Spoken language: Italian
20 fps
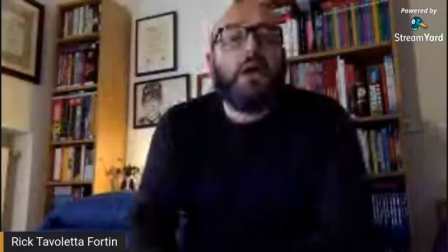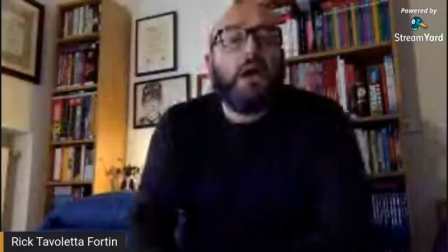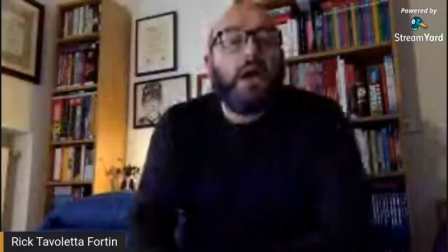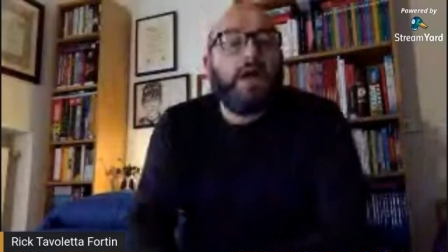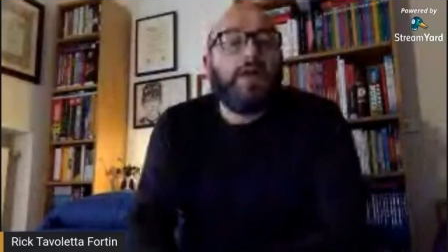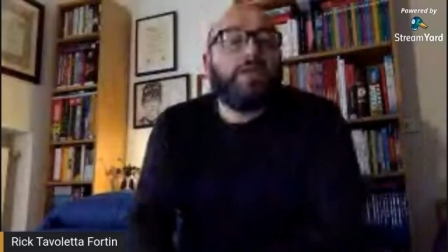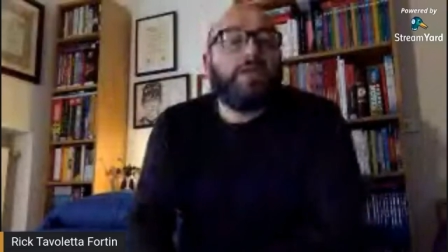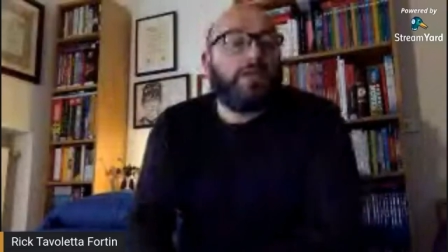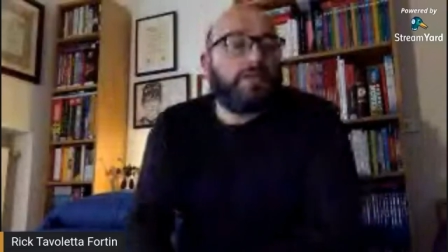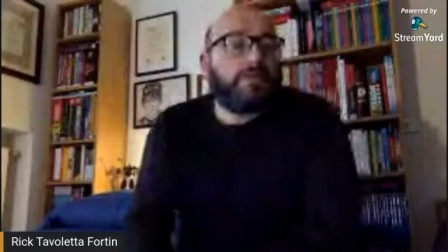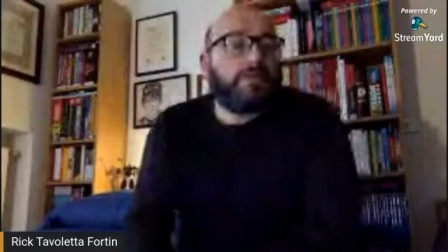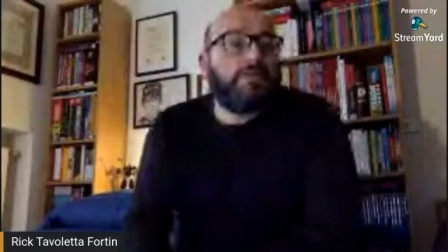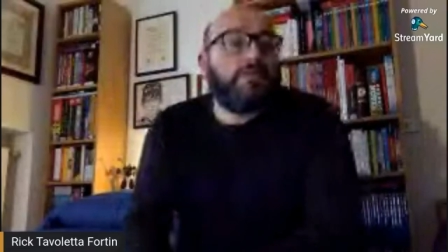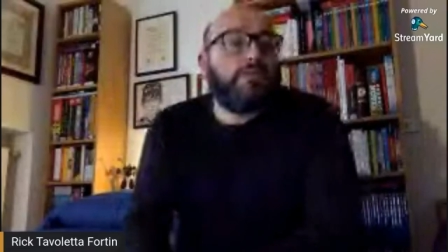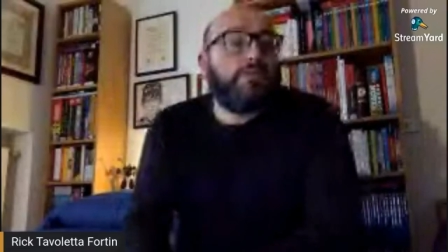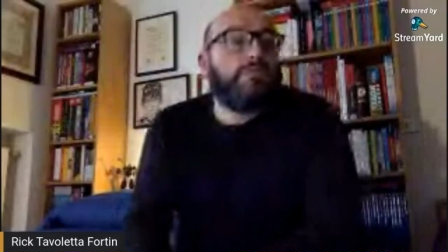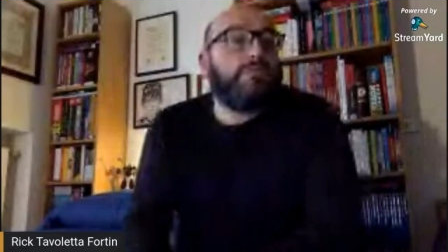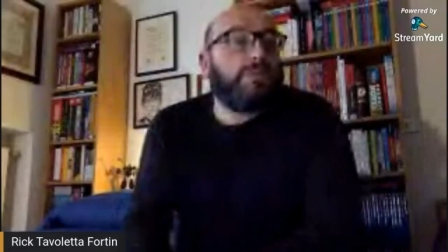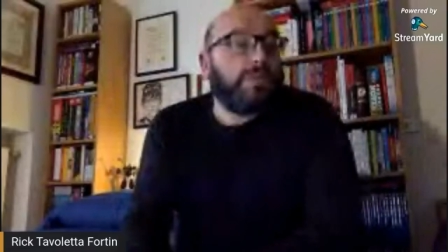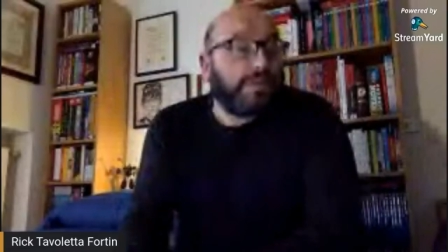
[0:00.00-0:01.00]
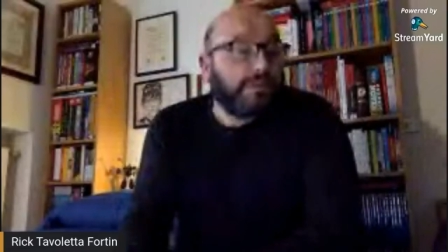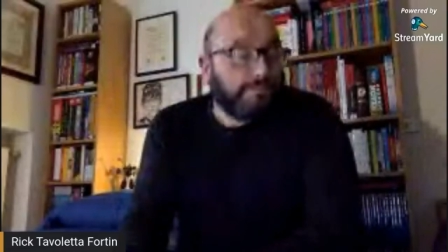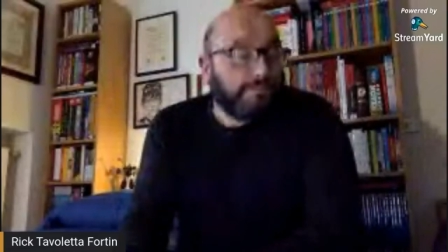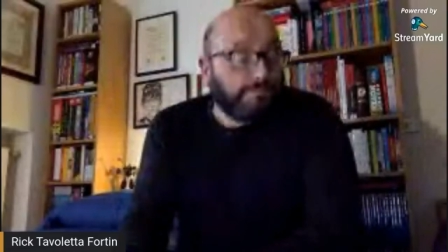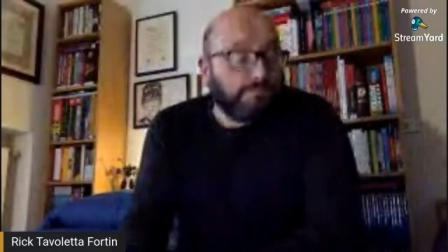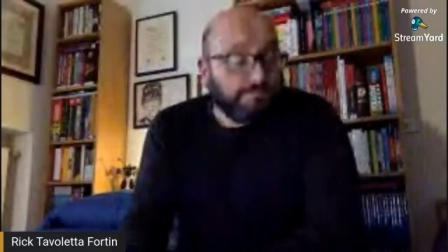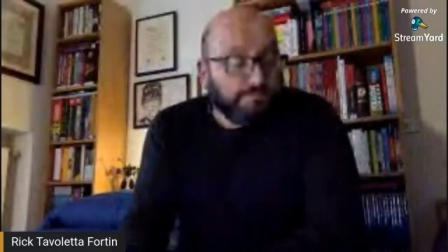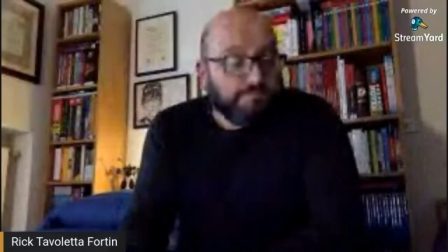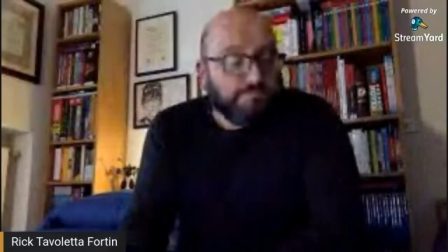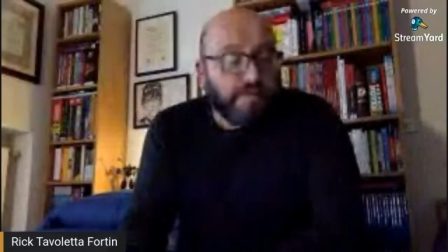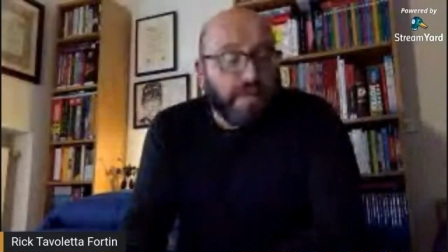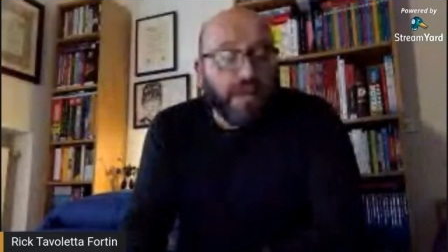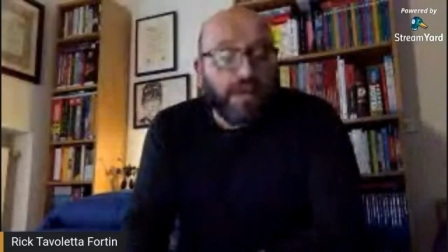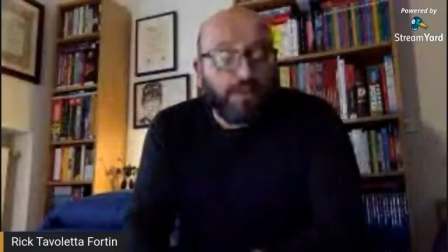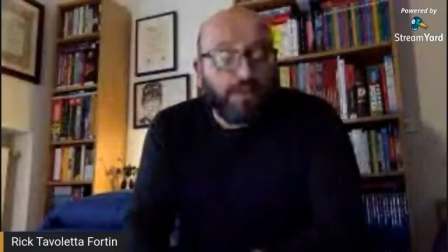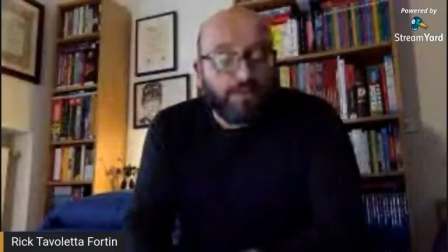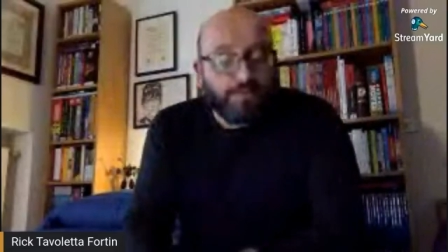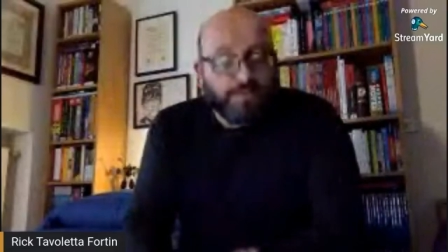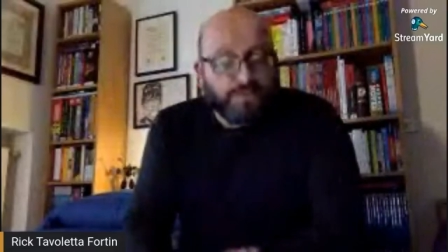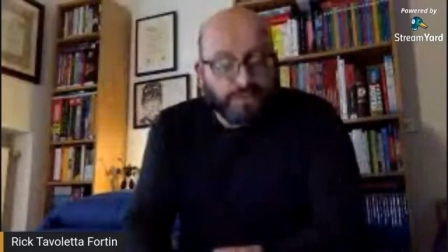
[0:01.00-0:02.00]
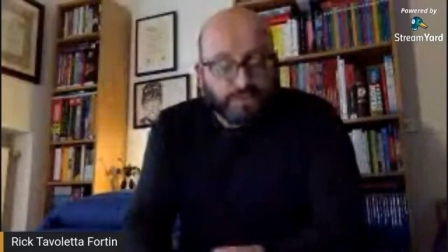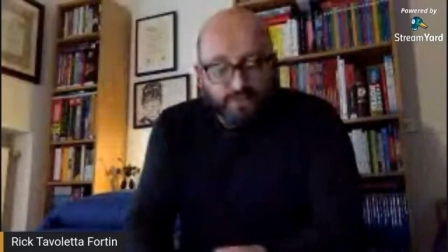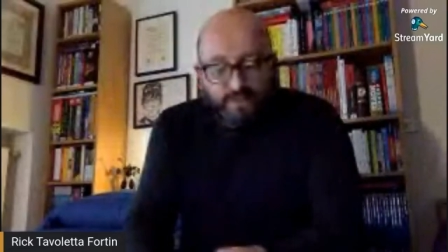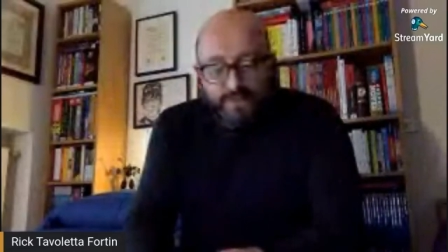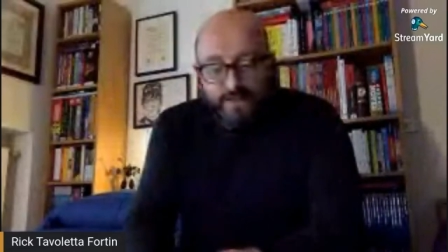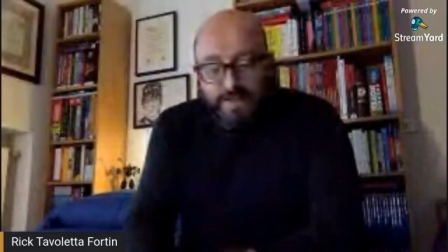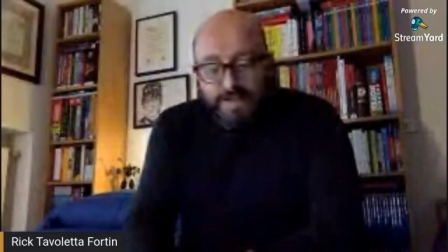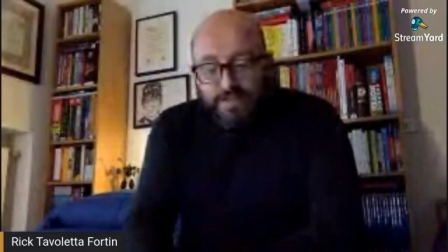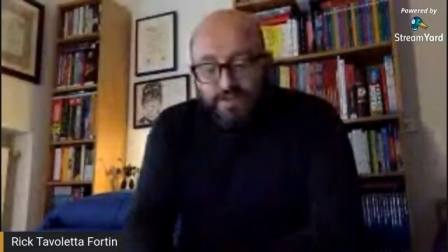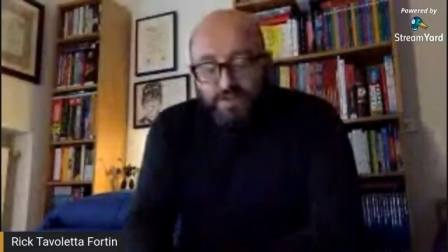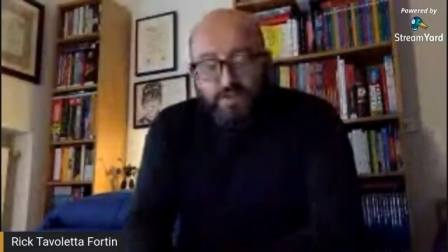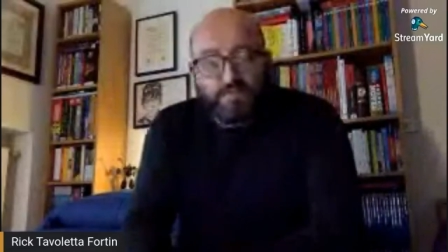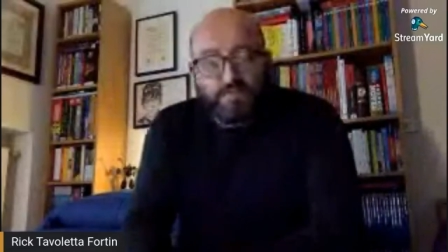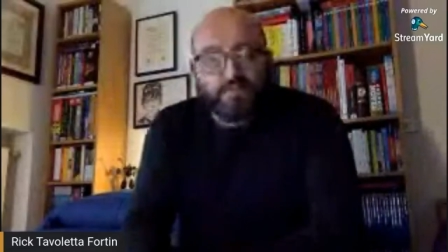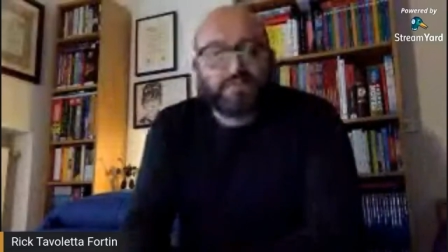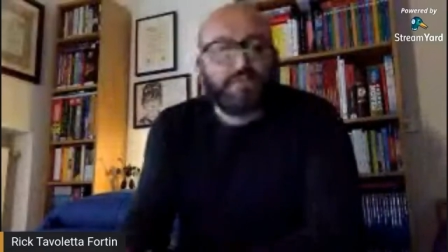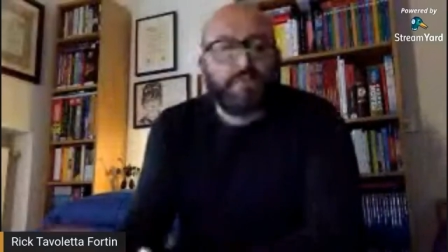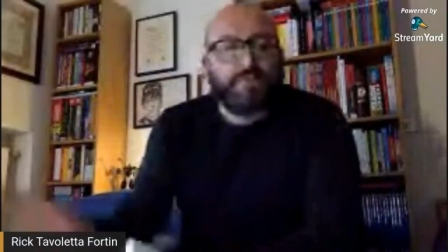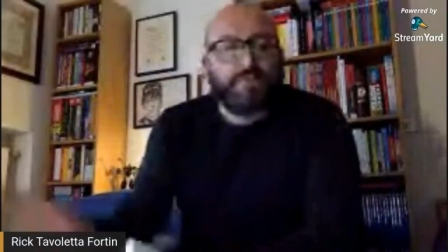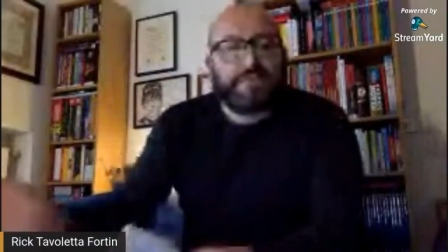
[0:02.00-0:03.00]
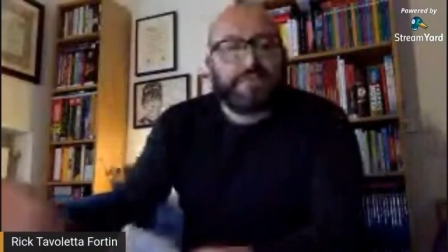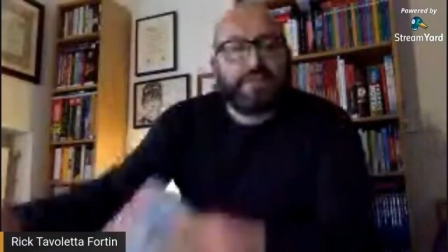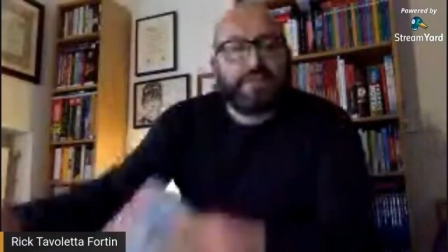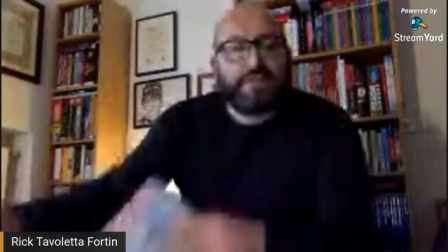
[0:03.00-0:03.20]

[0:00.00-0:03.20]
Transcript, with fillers: E ho detto sì, e ho cominciato a leggerlo. Poi è scoppiata la